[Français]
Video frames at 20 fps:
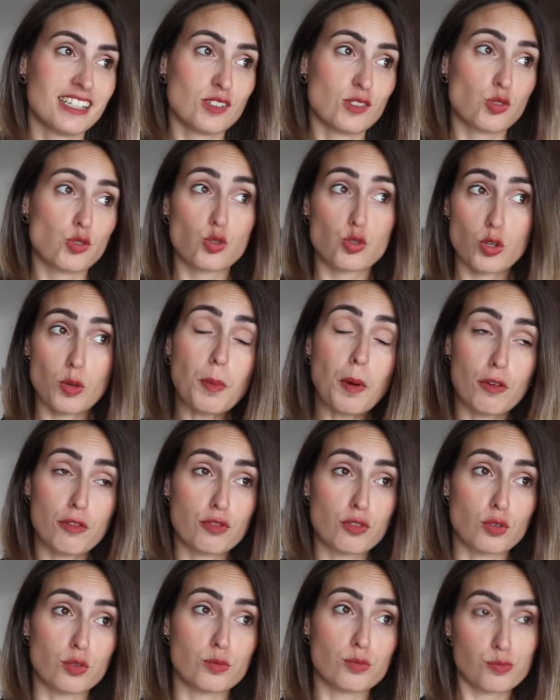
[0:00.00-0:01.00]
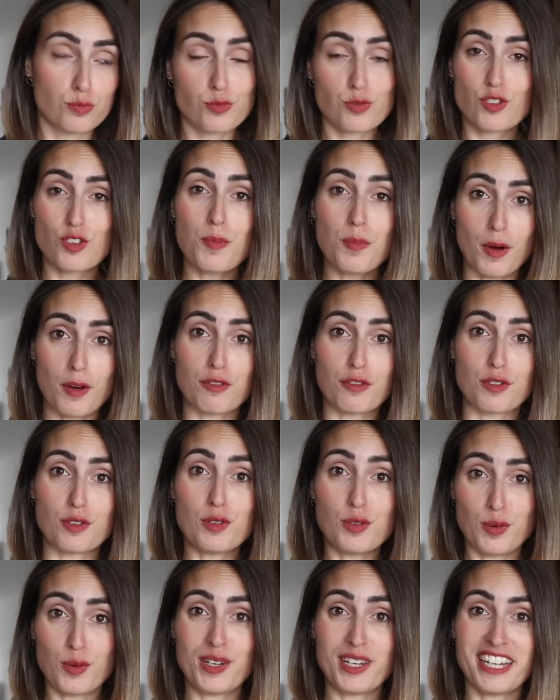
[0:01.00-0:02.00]
C'est pas faux, c'est pas
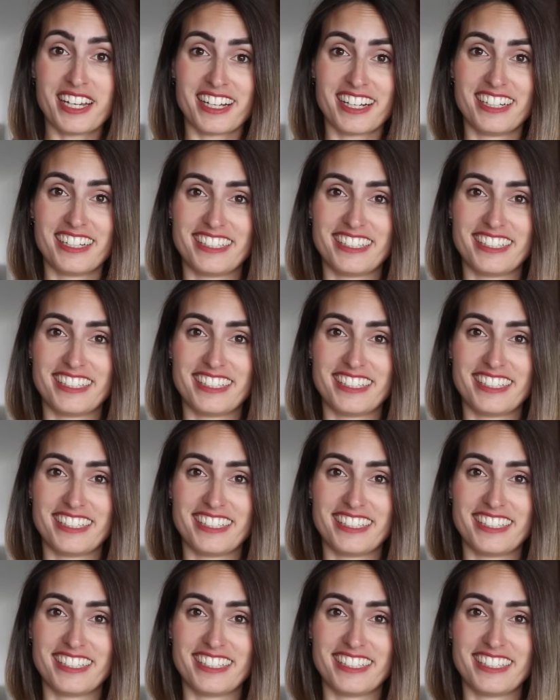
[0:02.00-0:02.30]
faux, oui.